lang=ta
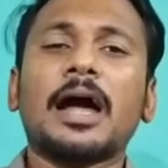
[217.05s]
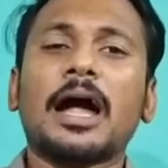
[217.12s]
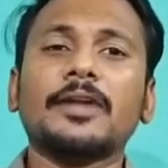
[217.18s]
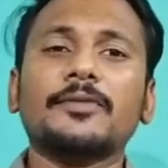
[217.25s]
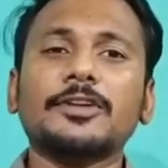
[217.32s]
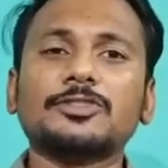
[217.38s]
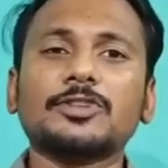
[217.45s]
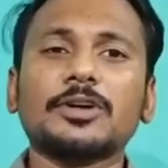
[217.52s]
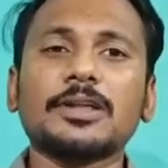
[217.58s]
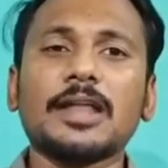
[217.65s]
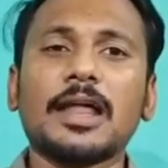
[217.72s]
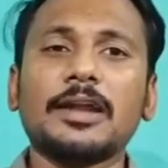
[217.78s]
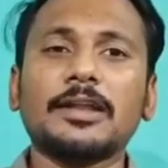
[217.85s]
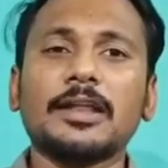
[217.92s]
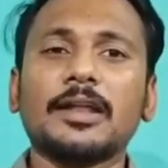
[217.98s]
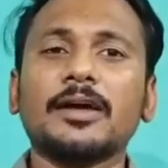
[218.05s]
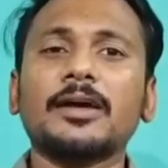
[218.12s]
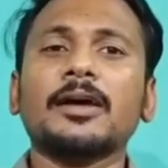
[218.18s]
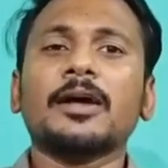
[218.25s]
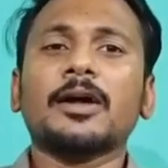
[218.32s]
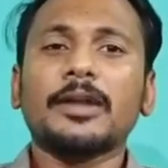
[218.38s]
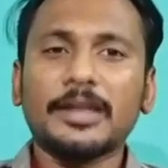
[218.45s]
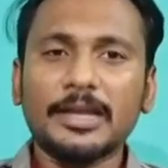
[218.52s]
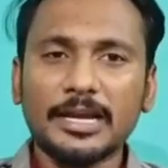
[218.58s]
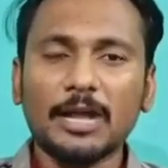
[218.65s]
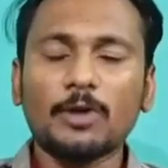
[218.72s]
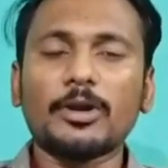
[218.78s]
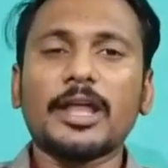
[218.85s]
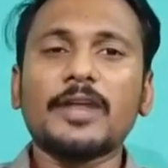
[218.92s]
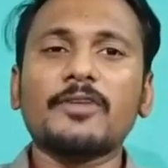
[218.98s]
அண்ட் விர்ச்சுவல் ரியாலிட்டியில் நீங்களே
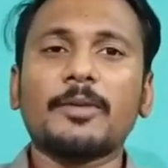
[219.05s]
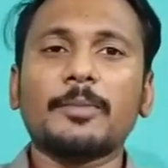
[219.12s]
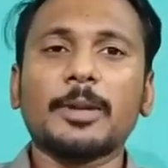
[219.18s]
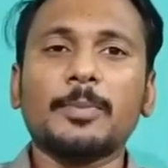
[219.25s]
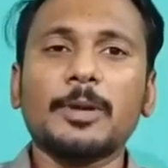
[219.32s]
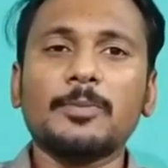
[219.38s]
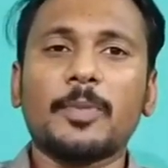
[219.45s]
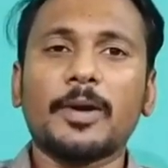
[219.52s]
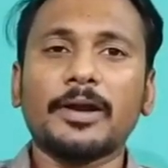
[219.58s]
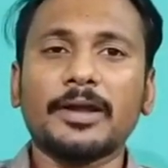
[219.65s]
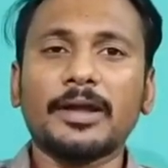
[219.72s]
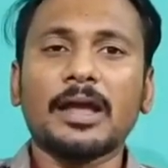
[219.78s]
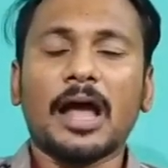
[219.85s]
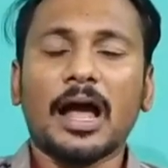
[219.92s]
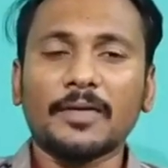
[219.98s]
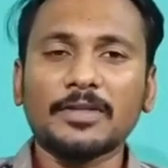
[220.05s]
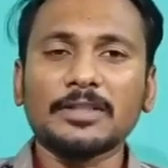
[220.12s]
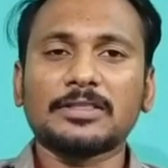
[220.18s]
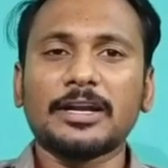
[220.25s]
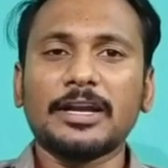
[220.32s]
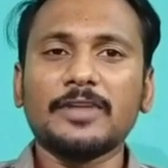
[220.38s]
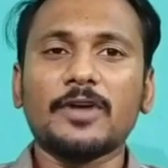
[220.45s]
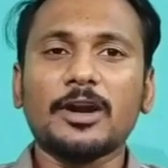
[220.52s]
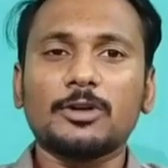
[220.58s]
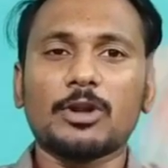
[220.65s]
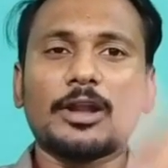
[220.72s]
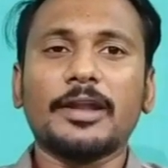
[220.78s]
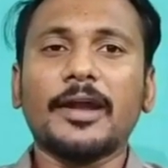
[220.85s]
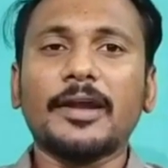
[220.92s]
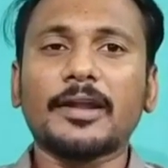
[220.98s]
ஒரு என்விரான்மெண்ட்டை பில்ட் பண்ணி அந்த த்ரீ டி
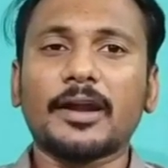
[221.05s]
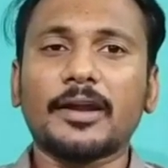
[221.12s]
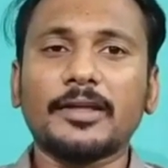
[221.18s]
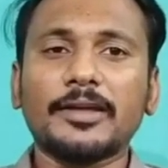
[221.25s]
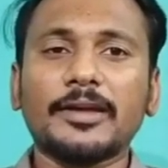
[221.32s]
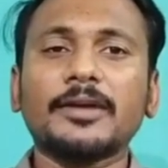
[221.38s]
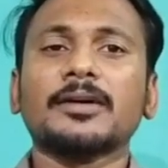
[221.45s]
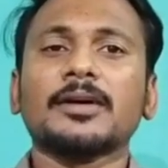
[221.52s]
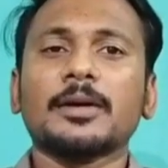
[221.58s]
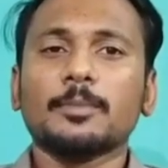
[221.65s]
வேர்ல்டுக்குள்ளே நீங்கள் என்டர் ஆனீங்க